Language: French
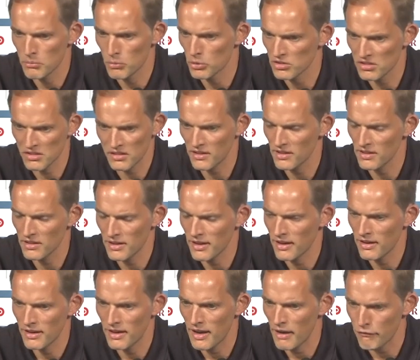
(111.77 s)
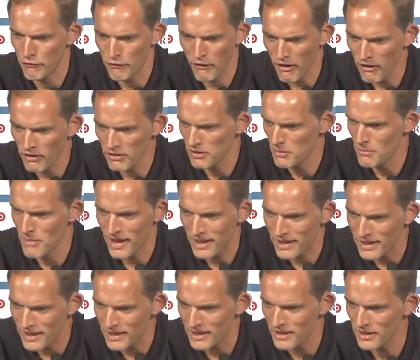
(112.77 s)
euh, la, la fin, de
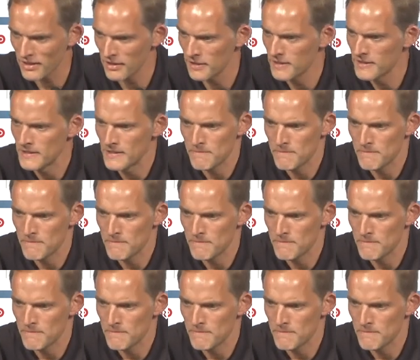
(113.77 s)
marquer.